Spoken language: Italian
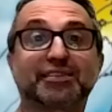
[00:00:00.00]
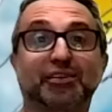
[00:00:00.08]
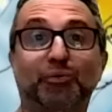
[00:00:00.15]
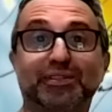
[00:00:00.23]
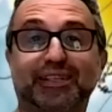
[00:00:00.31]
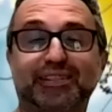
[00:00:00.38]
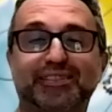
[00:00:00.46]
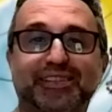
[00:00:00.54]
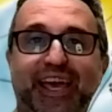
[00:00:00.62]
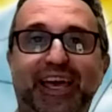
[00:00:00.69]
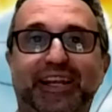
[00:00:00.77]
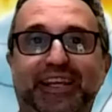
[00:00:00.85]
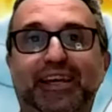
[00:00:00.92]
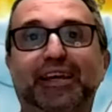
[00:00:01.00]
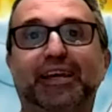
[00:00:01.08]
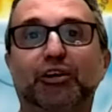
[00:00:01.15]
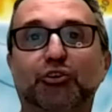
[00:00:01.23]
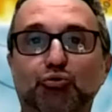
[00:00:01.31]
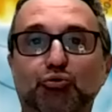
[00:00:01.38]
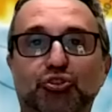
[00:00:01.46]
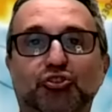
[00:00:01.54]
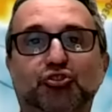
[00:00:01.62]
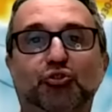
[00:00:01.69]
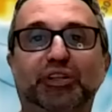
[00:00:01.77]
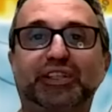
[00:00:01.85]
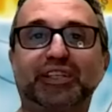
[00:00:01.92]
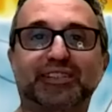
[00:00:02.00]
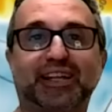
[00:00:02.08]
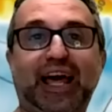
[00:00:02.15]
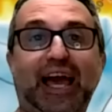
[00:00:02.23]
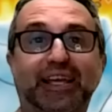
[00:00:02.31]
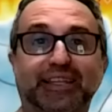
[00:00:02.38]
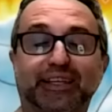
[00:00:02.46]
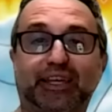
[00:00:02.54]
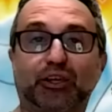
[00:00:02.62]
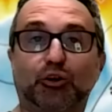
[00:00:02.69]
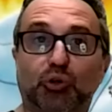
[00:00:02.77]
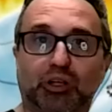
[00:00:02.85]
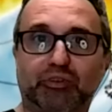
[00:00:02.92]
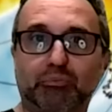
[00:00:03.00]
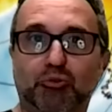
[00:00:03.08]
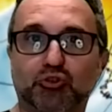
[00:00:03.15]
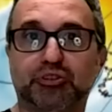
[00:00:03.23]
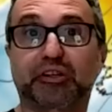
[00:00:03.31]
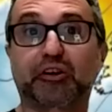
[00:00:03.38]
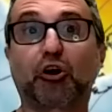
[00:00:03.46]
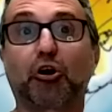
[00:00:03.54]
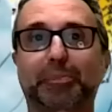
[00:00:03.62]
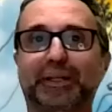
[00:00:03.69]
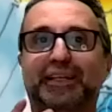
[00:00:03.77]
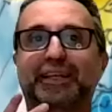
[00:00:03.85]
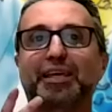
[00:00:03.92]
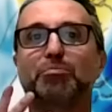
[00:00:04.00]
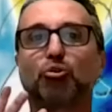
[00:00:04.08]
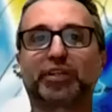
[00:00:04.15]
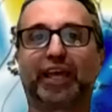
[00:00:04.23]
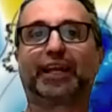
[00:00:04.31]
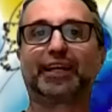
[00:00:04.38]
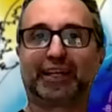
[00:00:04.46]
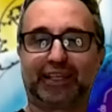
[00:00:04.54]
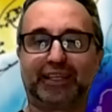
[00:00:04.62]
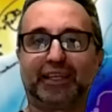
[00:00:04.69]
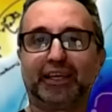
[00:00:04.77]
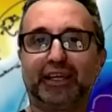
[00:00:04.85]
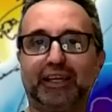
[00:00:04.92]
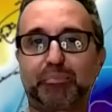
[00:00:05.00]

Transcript: anzi questa serie, successione di slide che ora vi mostrerò perché i modelli,